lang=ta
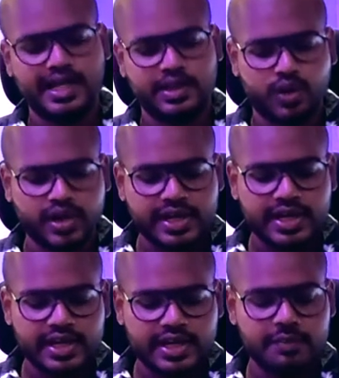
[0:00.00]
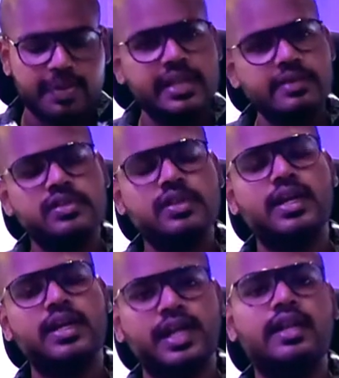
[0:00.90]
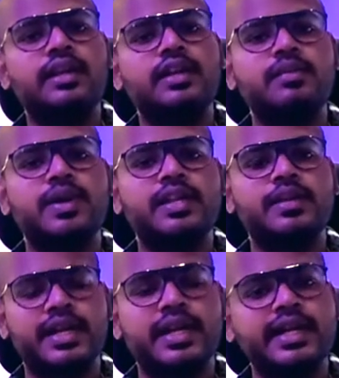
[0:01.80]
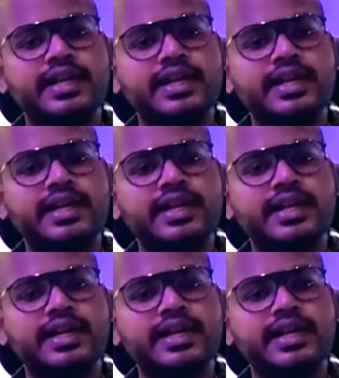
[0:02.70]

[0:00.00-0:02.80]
அந்த ஒன் இயரில் நாங்கள் பெரிய விஷயம் நாங்கள் நல்லா லேர்ன் பண்ணது எப்படின்னா